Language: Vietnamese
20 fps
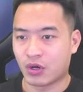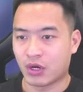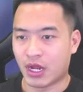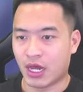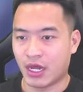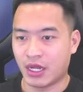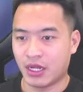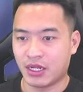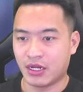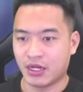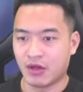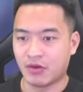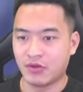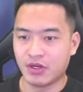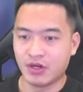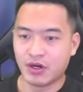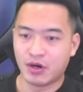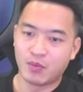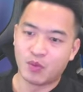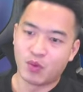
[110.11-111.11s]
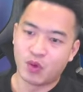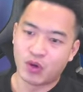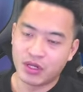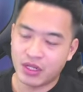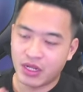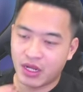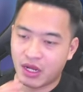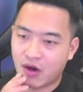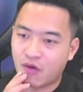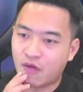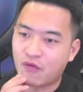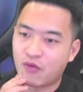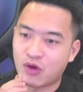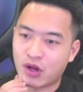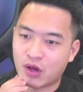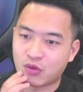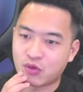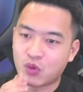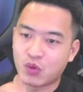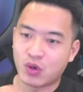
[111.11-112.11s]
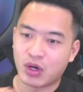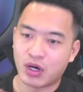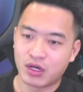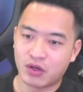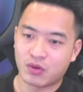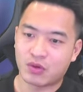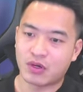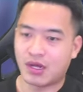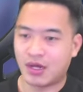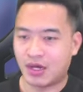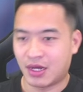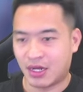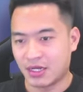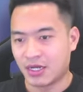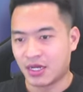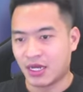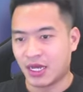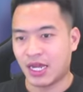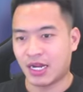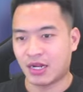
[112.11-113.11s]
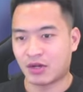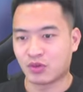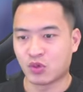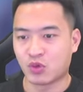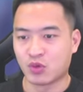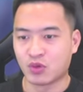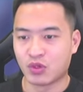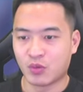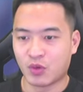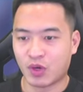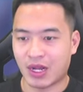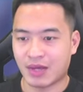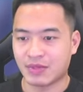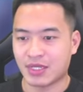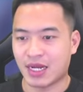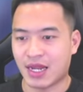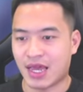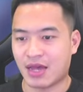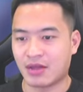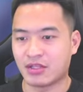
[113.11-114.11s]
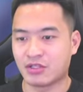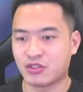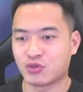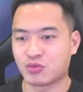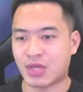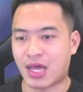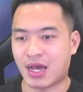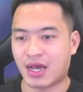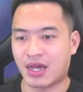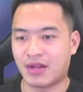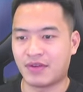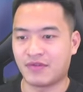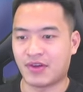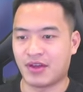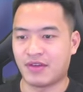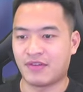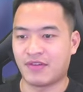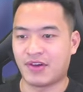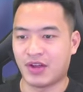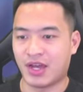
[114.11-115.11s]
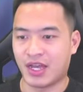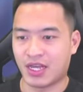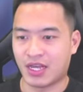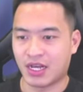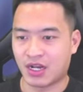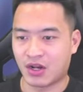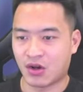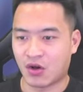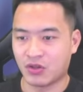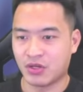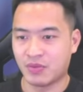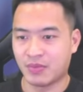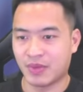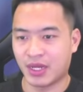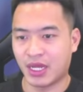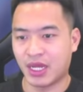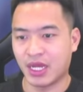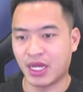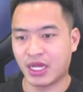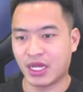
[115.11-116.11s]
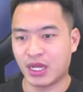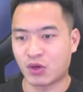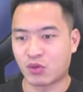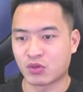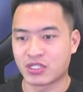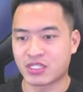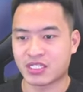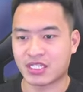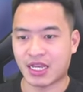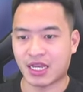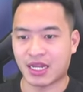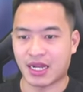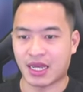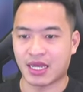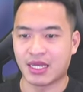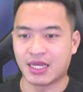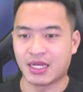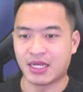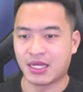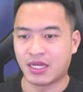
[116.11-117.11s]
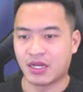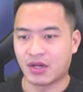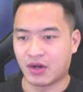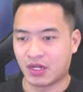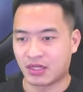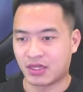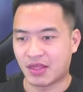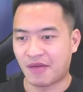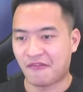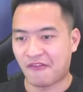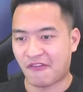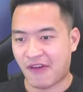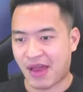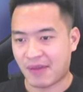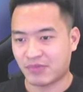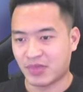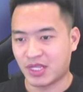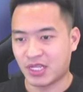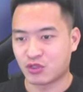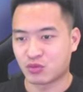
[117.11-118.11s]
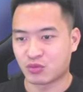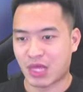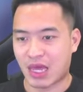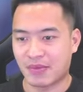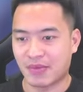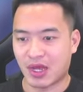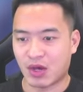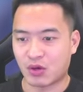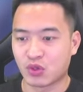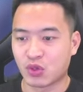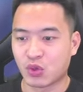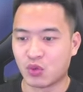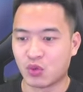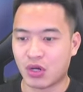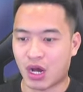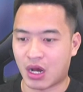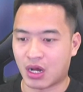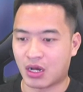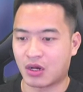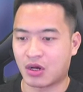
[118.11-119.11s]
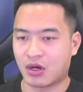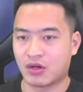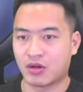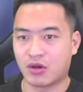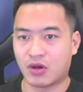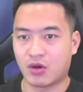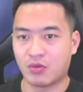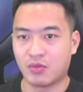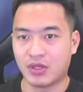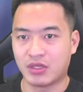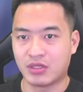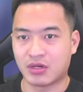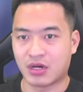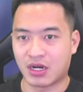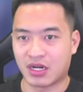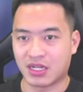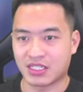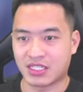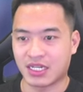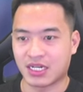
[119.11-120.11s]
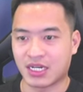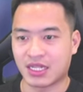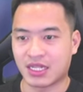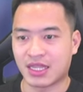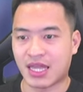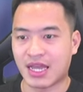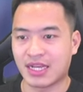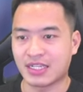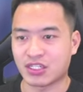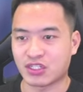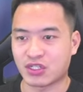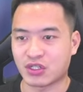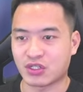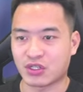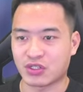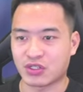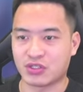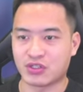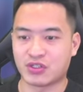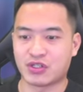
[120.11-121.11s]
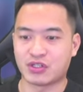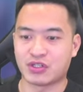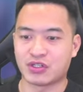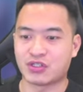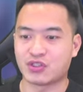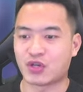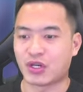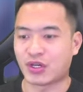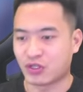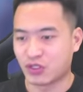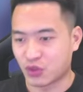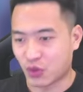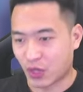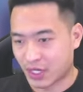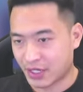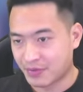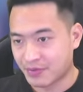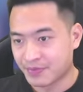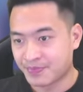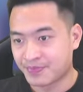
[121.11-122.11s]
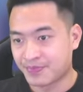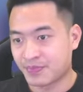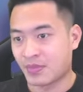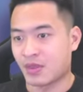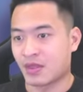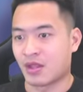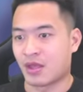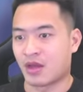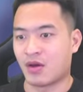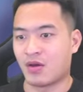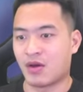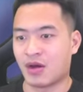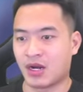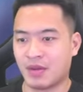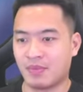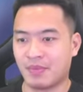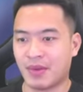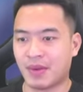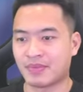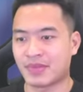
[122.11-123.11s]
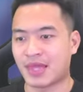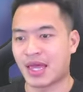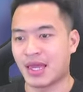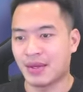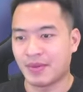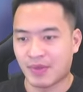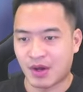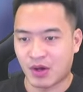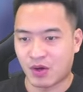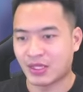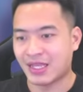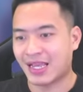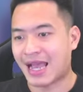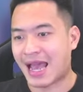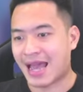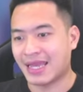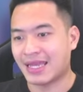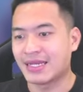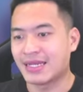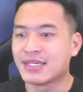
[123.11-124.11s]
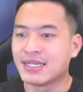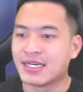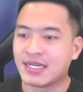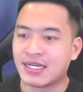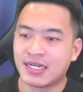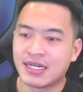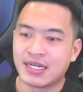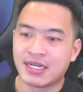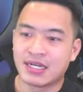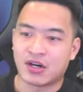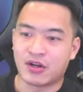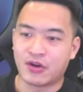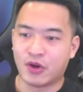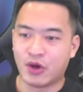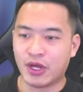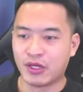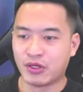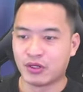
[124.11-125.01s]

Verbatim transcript: đấy nếu như muốn nhiều phút auto hơn hoặc là hết auto thì muốn làm thế nào thì chúng ta cần phải vào đây có những mấy cái cuốn sách này là tâm pháp thì chúng ta mới auto được còn nếu không bình thường nó sẽ ấn tay chạy chạy chạy, con chuột đó hoặc là bấm tay bằng ngón tay cái còn đội hình của